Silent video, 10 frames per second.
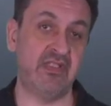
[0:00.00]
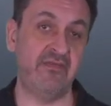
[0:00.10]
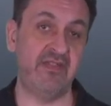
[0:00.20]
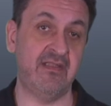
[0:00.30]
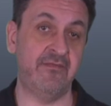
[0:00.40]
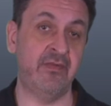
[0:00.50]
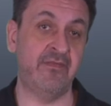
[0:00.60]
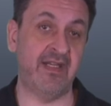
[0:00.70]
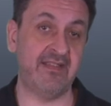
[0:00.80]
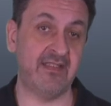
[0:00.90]
die wir für
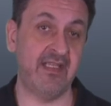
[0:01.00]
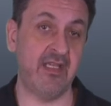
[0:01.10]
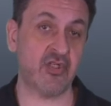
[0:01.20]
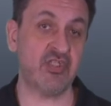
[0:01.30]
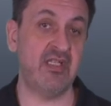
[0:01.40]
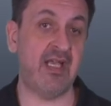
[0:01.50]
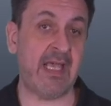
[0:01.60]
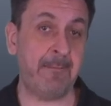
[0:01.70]
weitere Hersteller